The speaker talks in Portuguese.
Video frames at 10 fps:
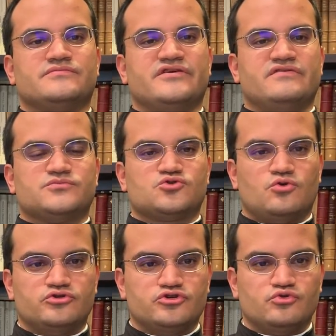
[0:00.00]
Devemos
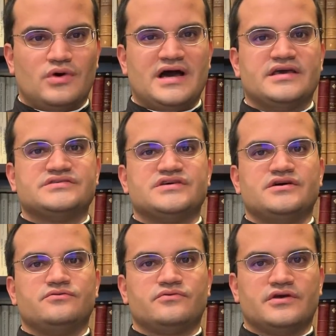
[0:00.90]
continuar
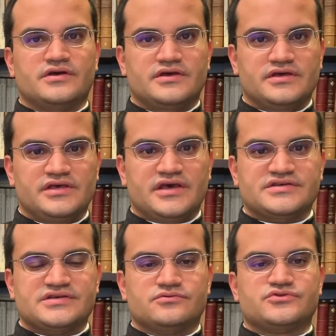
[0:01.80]
rezando e
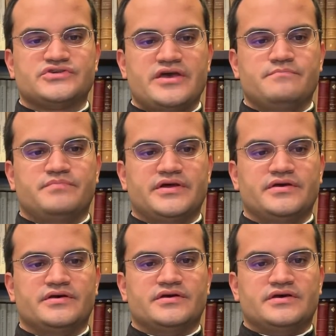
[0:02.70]
rezando sempre.
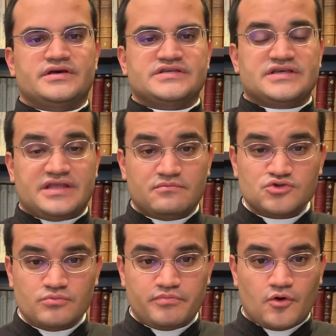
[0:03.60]
Se
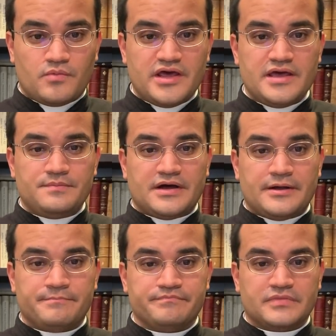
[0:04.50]
temos um
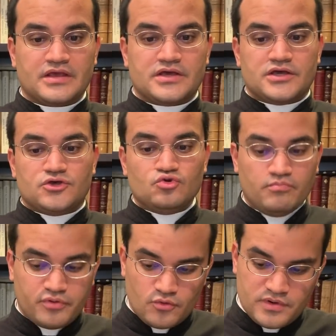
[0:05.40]
problema, e
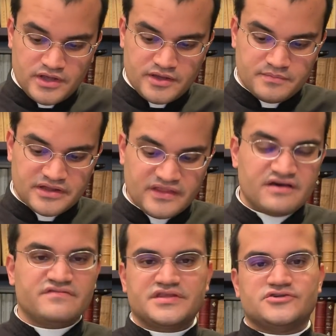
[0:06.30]
um problema
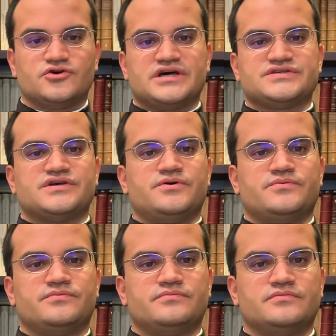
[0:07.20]
na vida de oração,
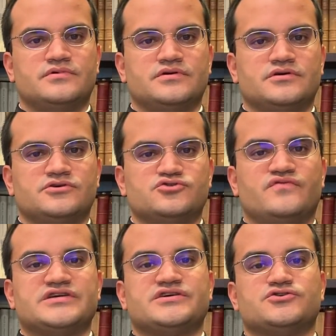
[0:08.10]
isso
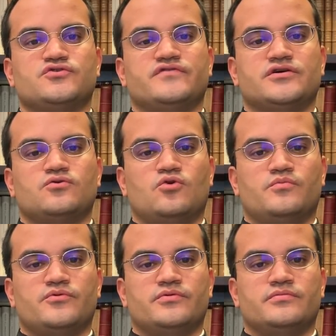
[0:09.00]
vai se resolver
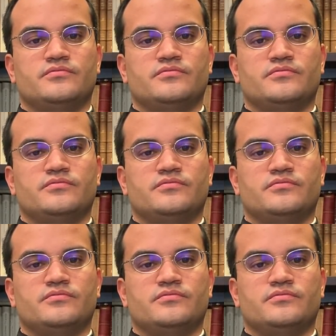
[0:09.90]
como?